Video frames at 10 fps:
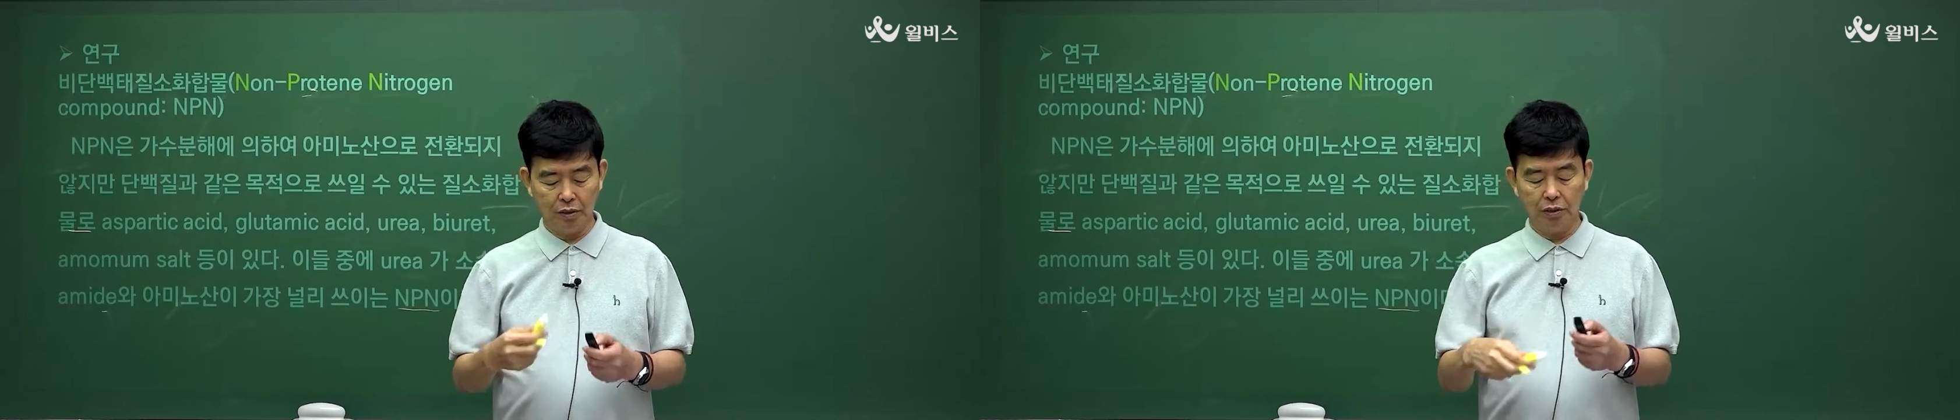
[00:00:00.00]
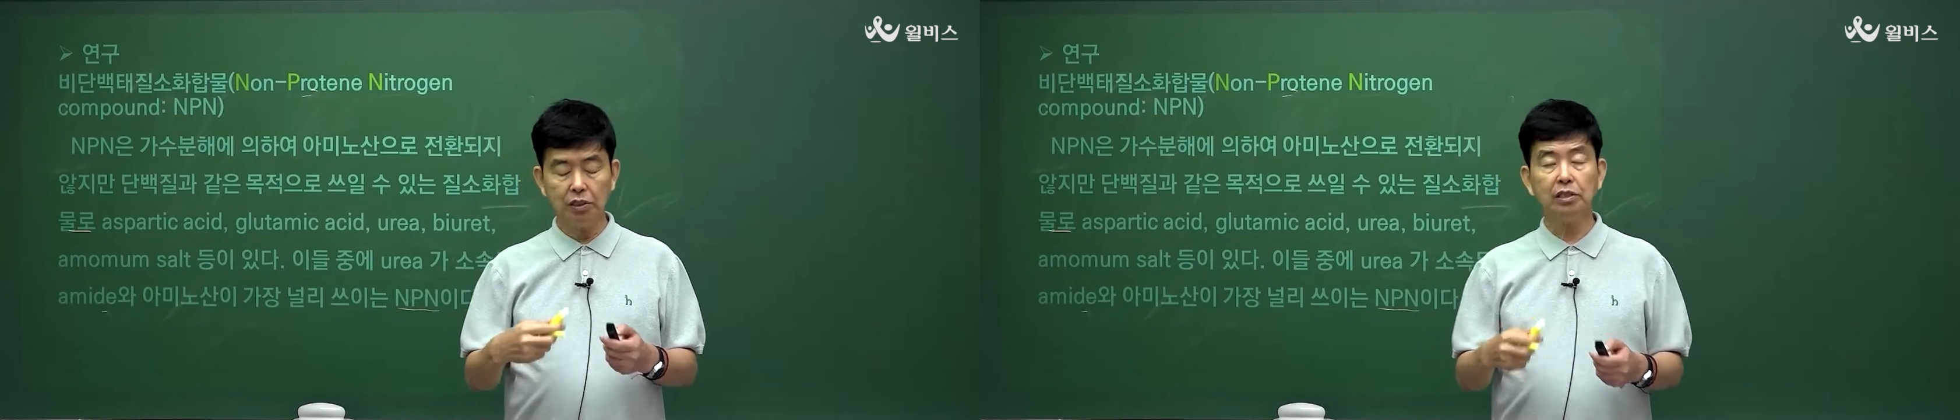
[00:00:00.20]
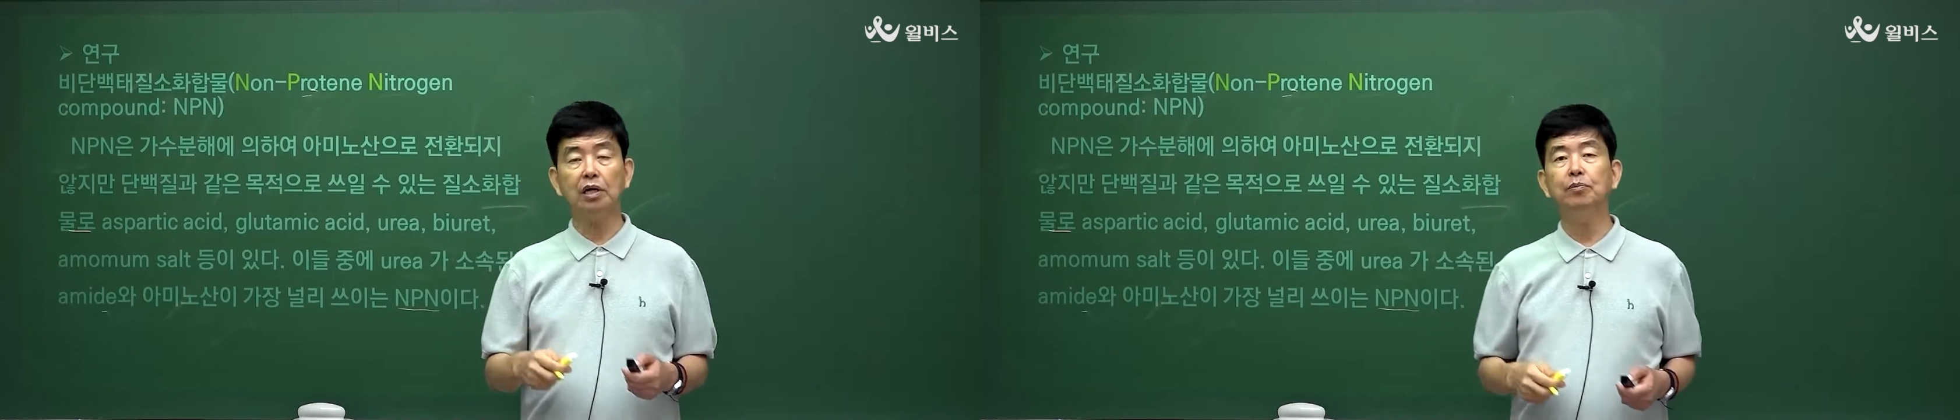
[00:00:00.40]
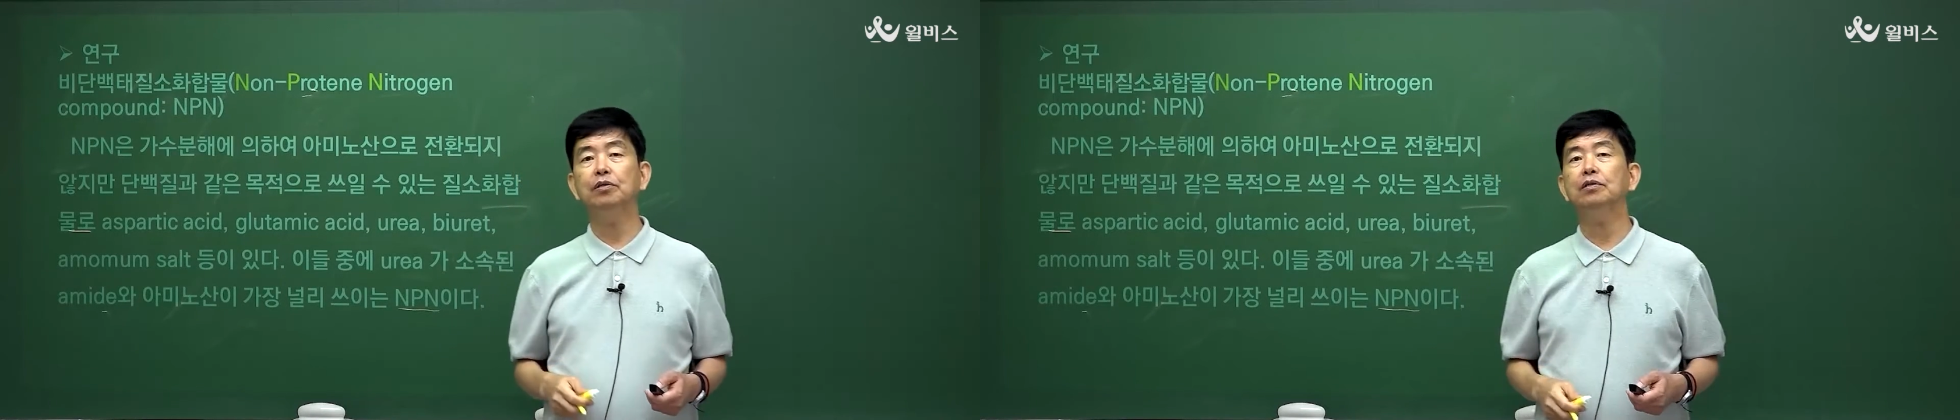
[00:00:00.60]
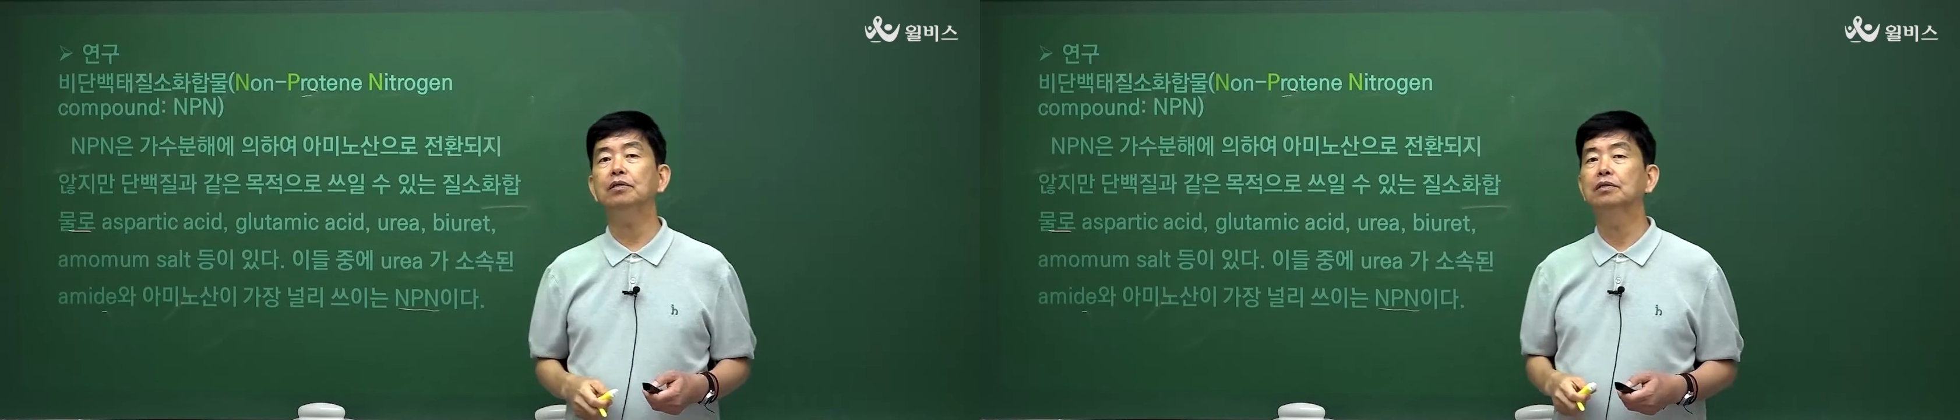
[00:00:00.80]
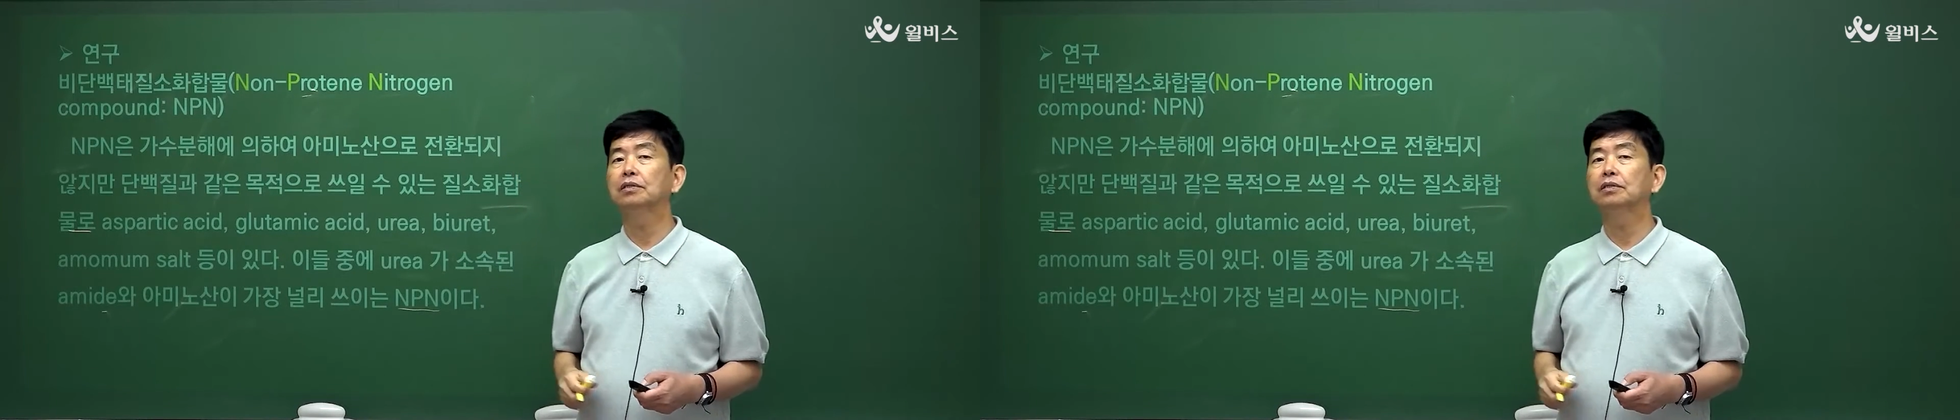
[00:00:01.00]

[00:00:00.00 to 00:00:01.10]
시스템은